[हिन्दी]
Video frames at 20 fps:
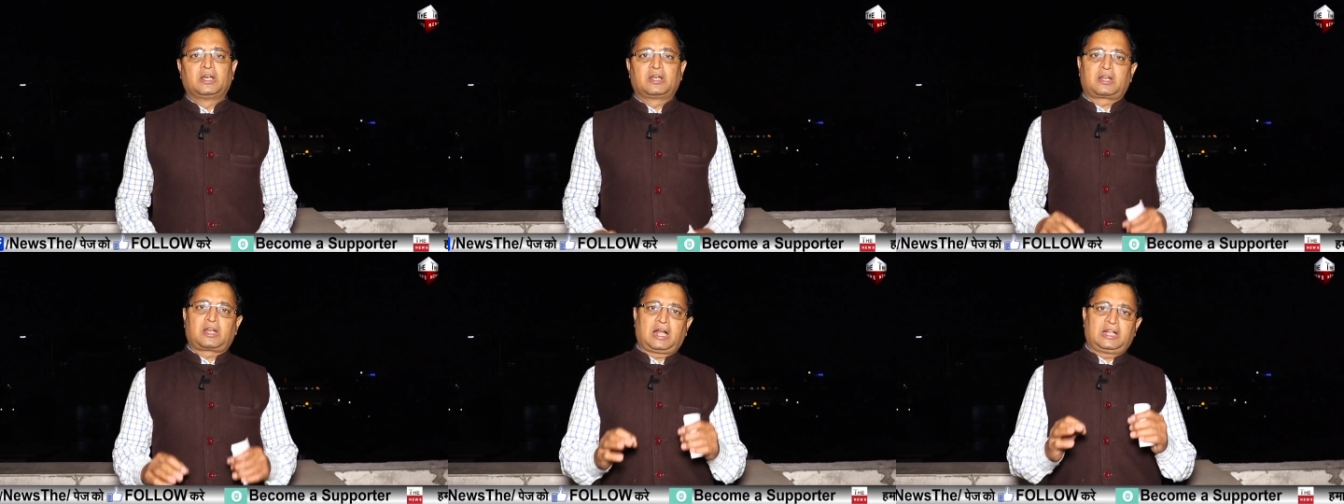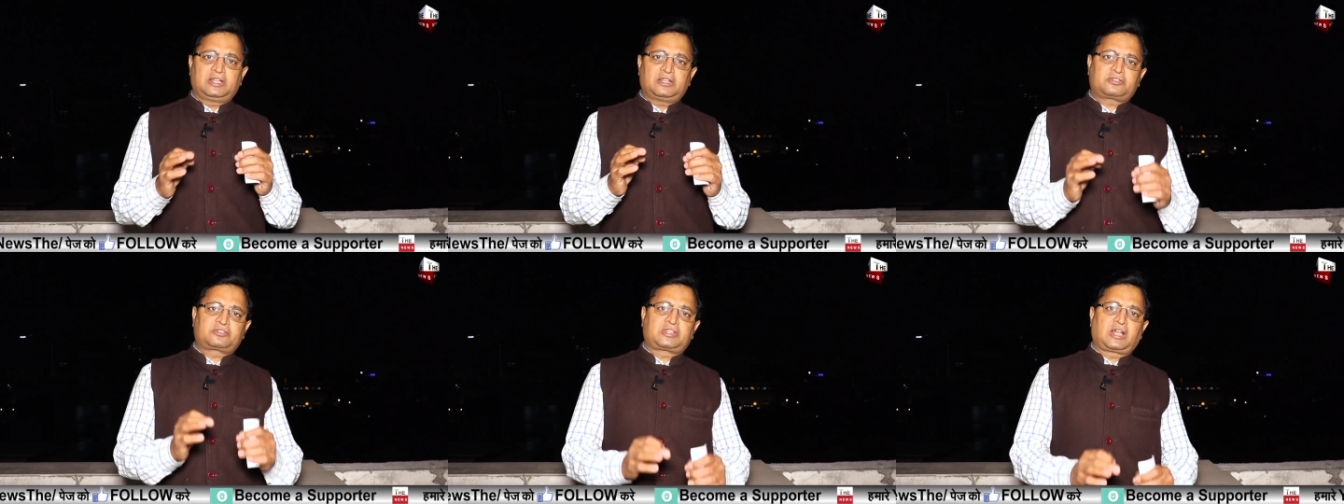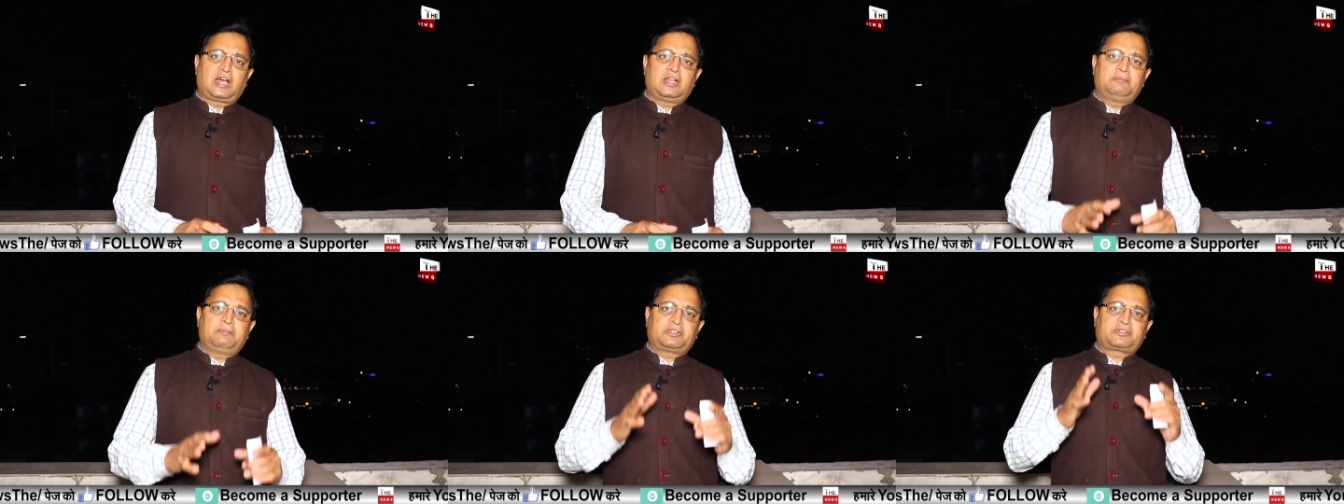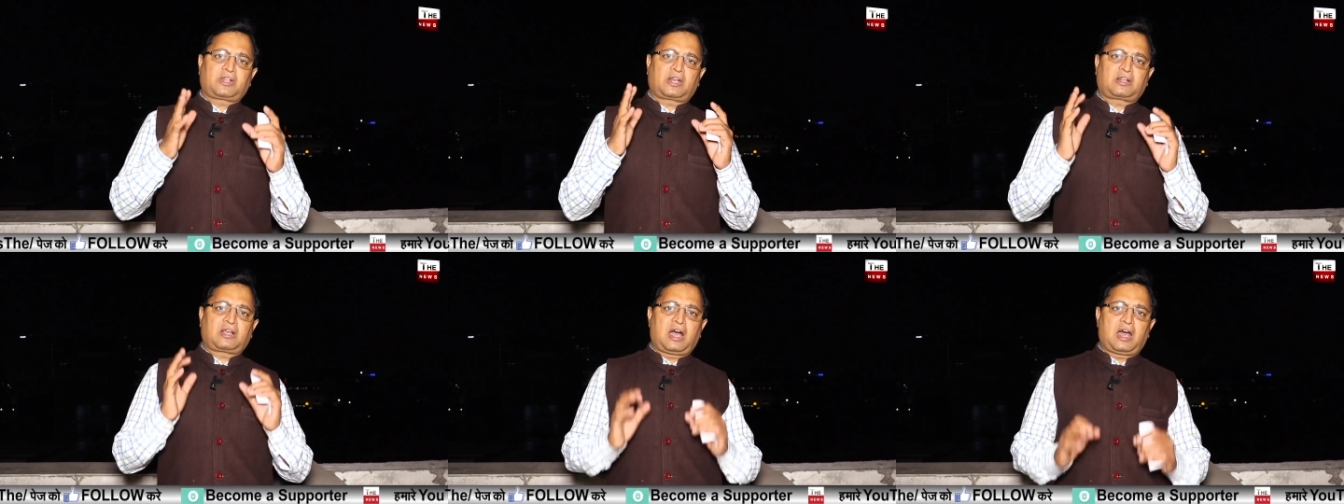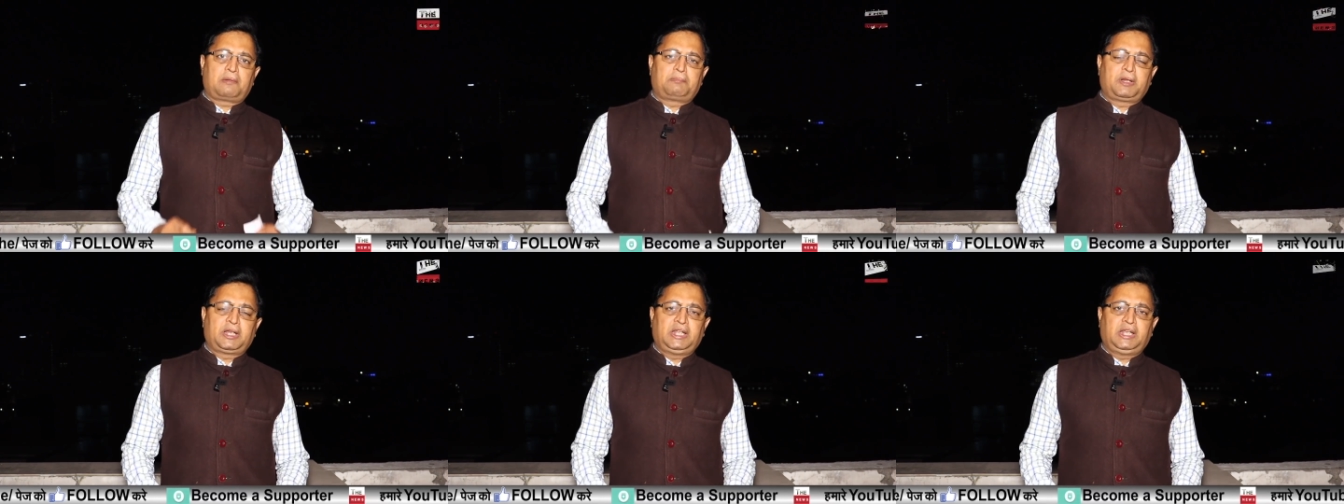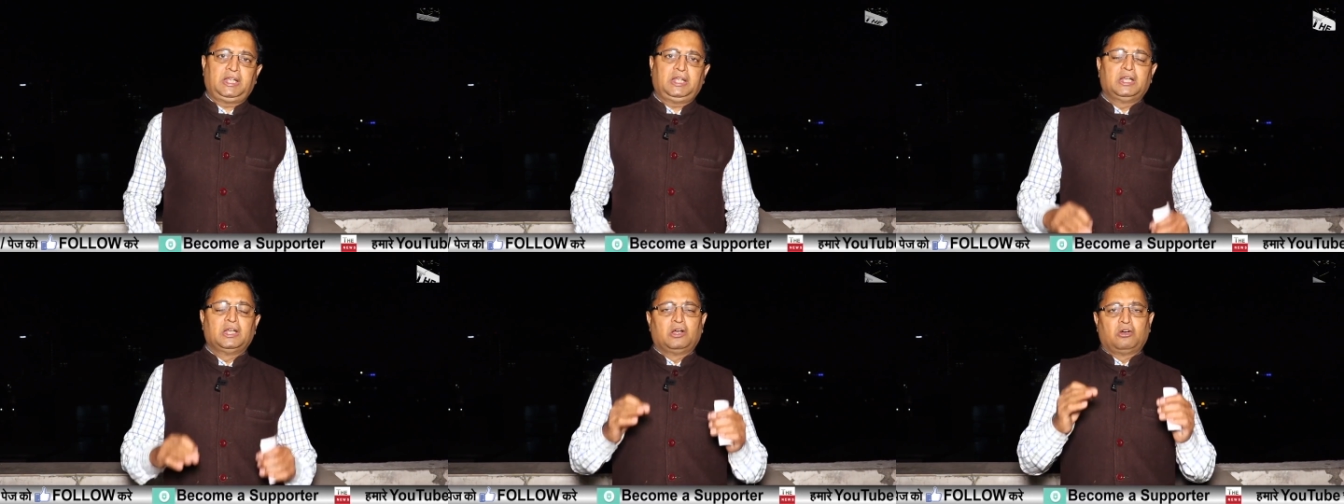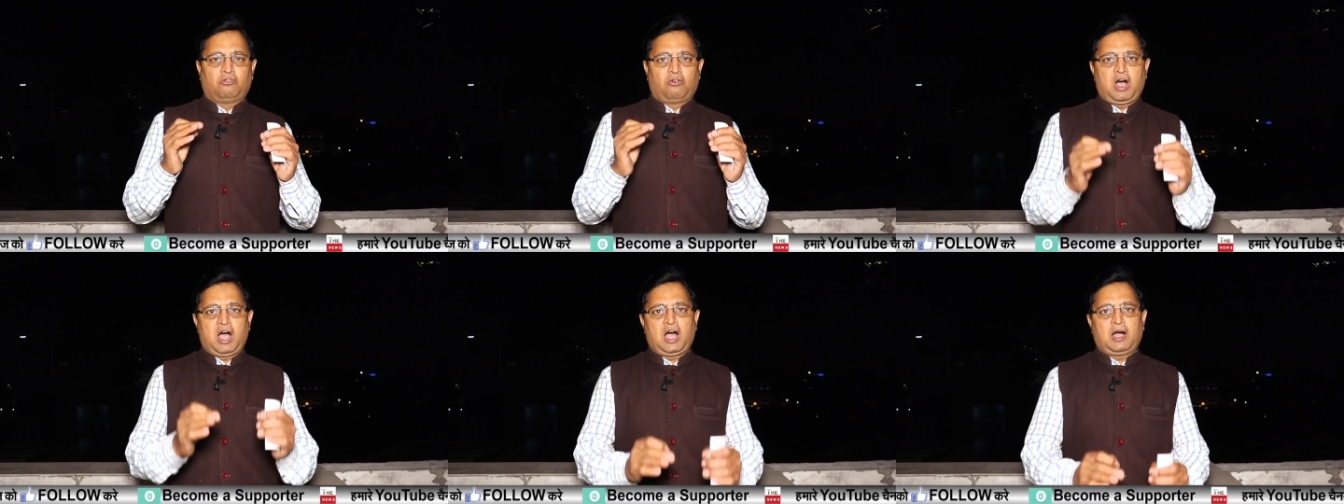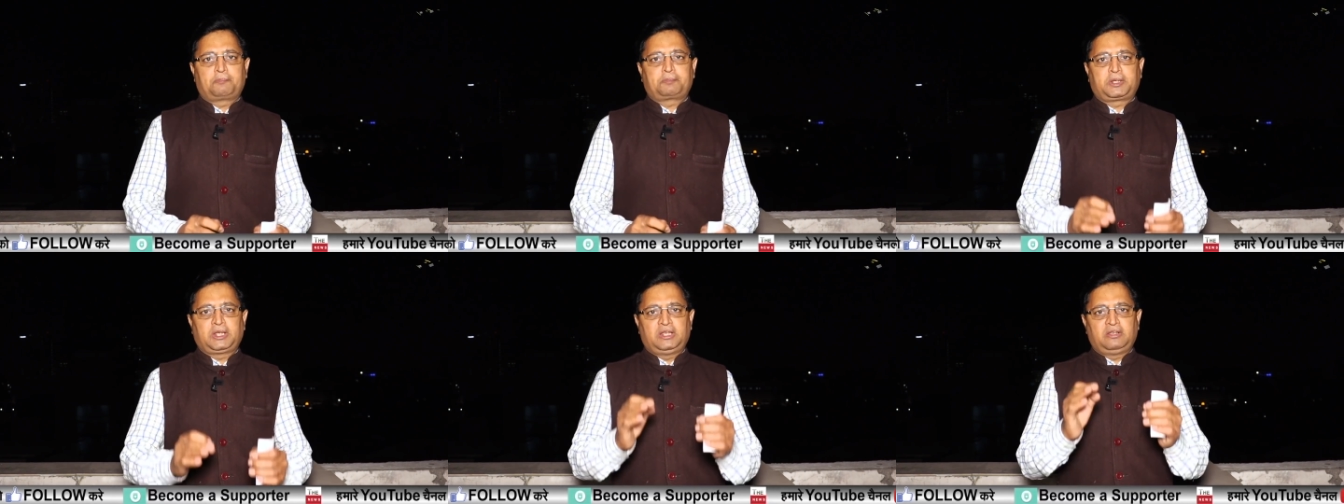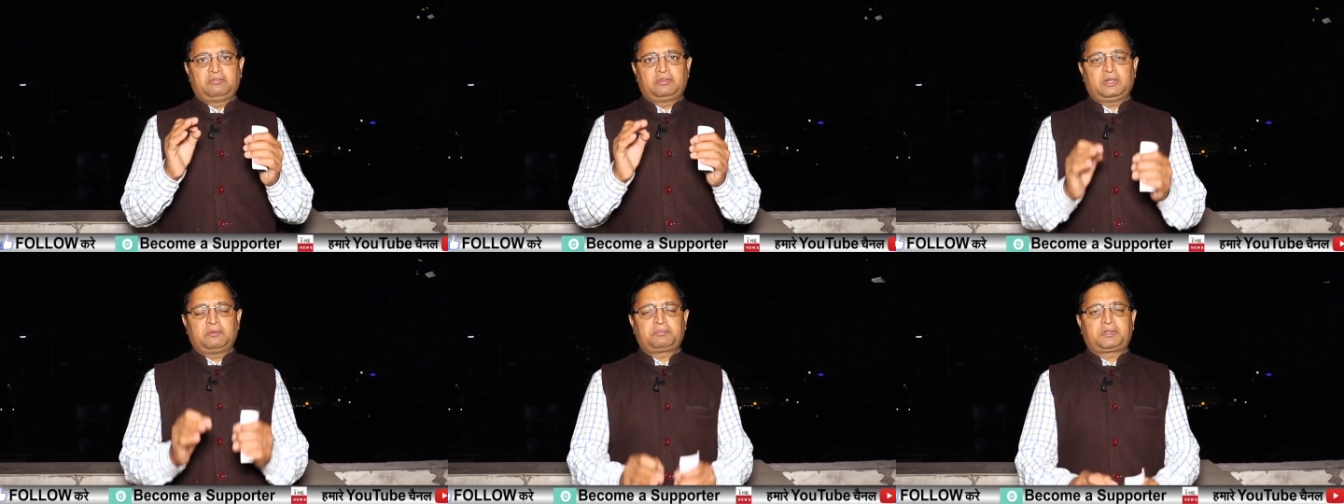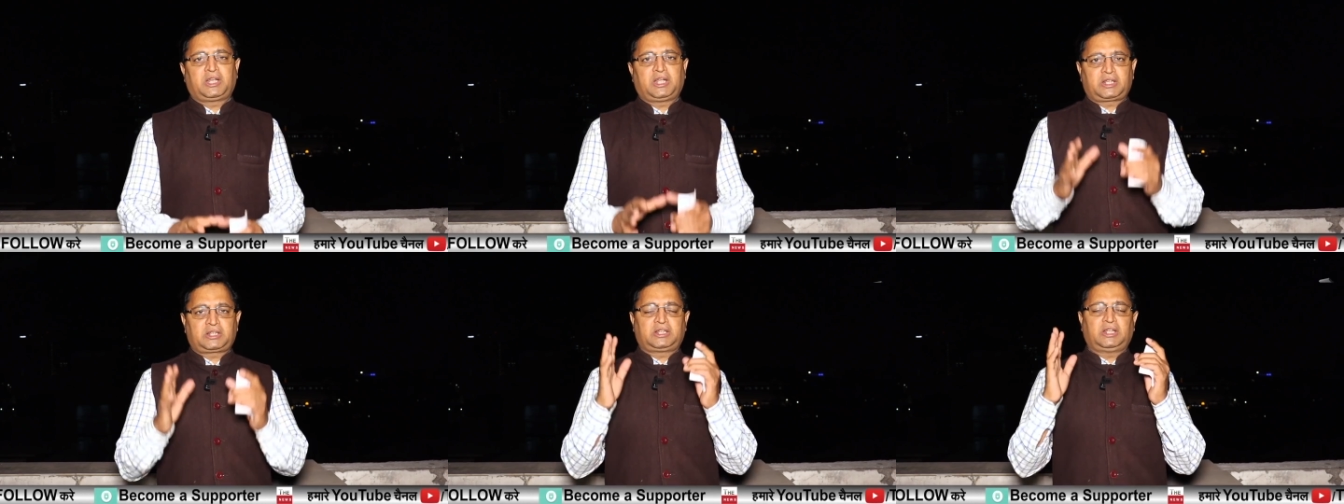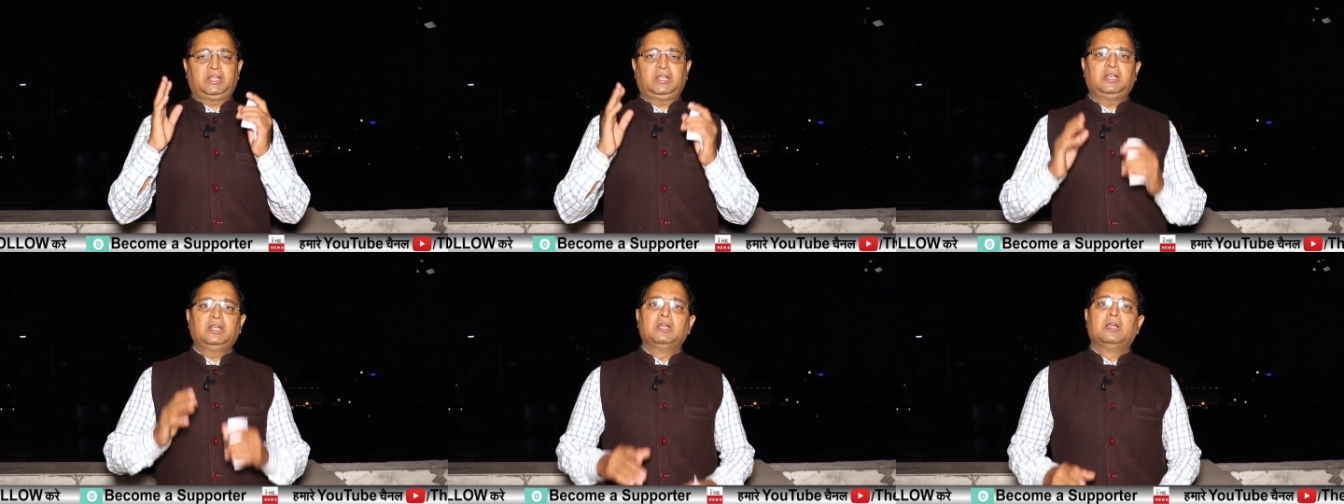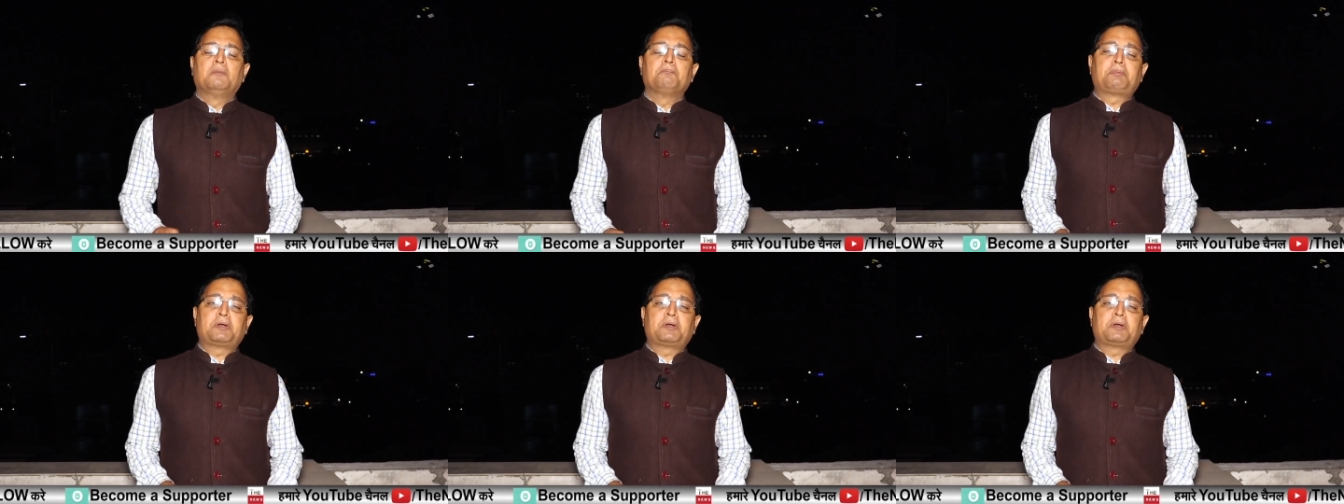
राजस्थान में सरकार बनी वहां आपकी ईवीएम ठीक थी